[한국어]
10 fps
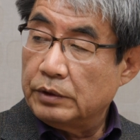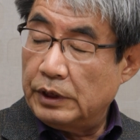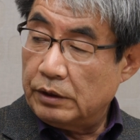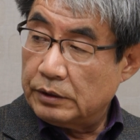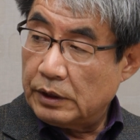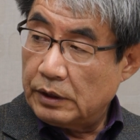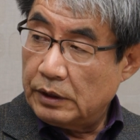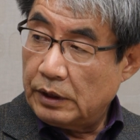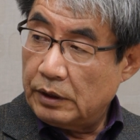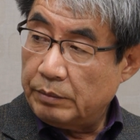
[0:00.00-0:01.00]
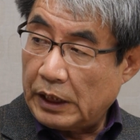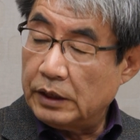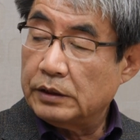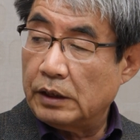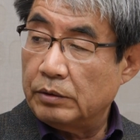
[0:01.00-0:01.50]
일회용 생리대를
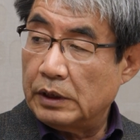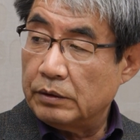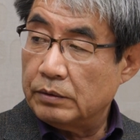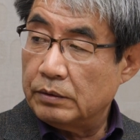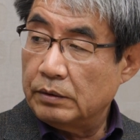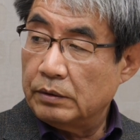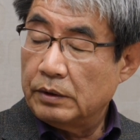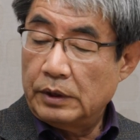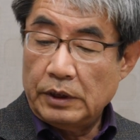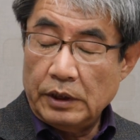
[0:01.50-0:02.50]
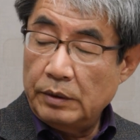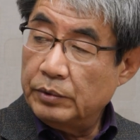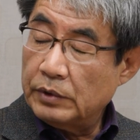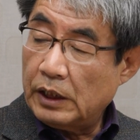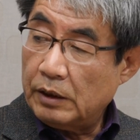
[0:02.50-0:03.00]
많이 사용하고 음.
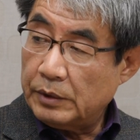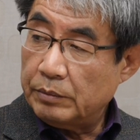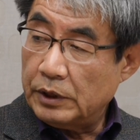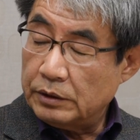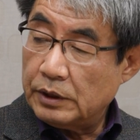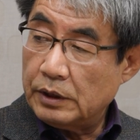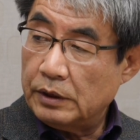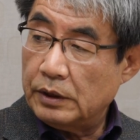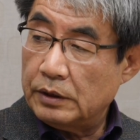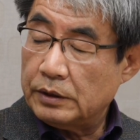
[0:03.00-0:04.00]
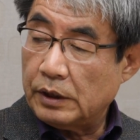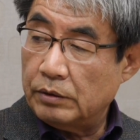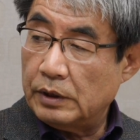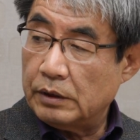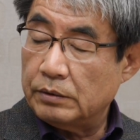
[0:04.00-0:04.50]
일부가 아마 면생리대를
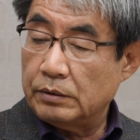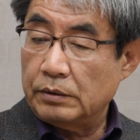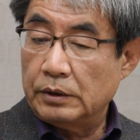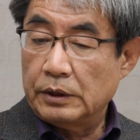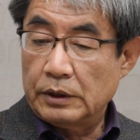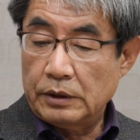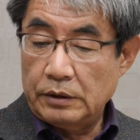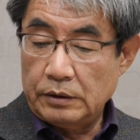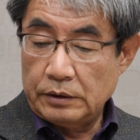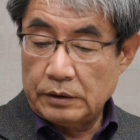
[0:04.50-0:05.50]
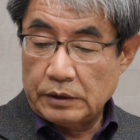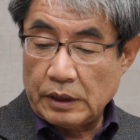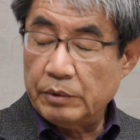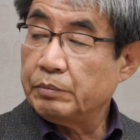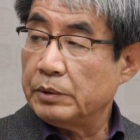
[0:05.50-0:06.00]
사용하고 그
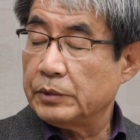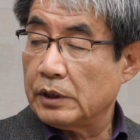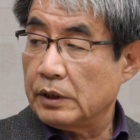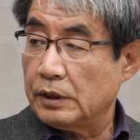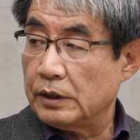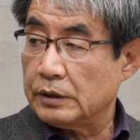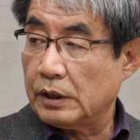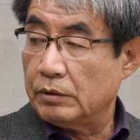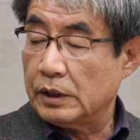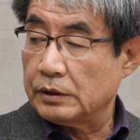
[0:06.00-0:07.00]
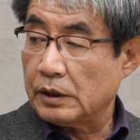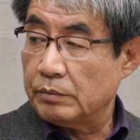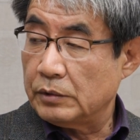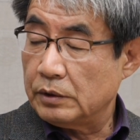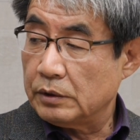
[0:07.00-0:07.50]
삽입 편생리대를 사용하는
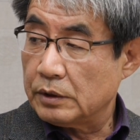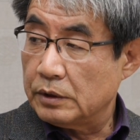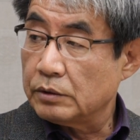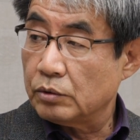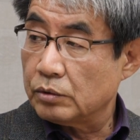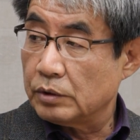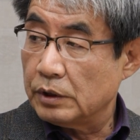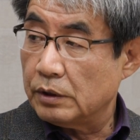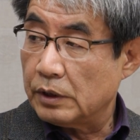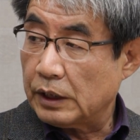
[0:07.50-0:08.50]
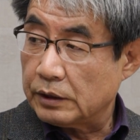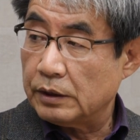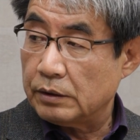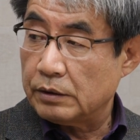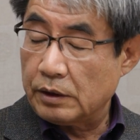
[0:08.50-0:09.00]
사람들은 극소수인 것
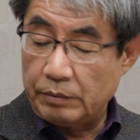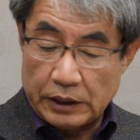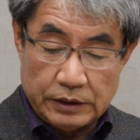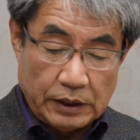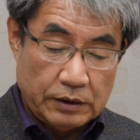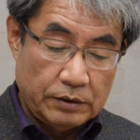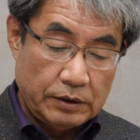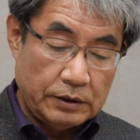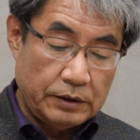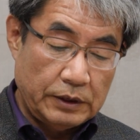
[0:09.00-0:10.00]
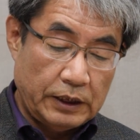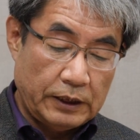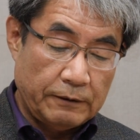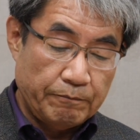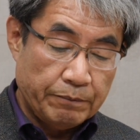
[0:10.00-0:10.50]
같아요. 음. 그렇게 많지 않은 것
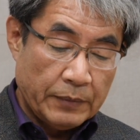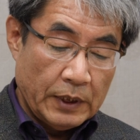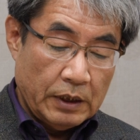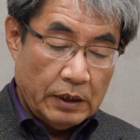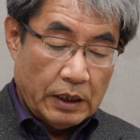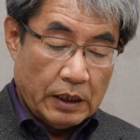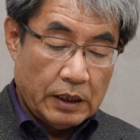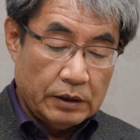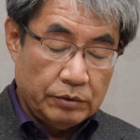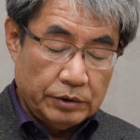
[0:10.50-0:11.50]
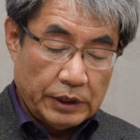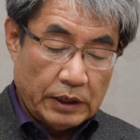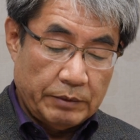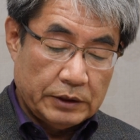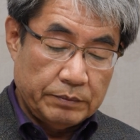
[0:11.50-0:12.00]
같은데 아까도
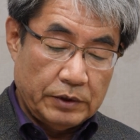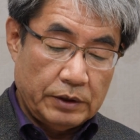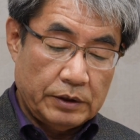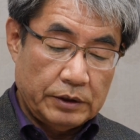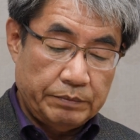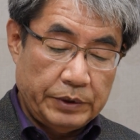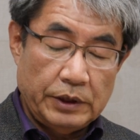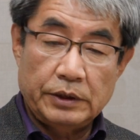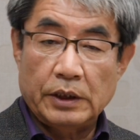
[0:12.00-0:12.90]
제가 말씀드렸다시피 이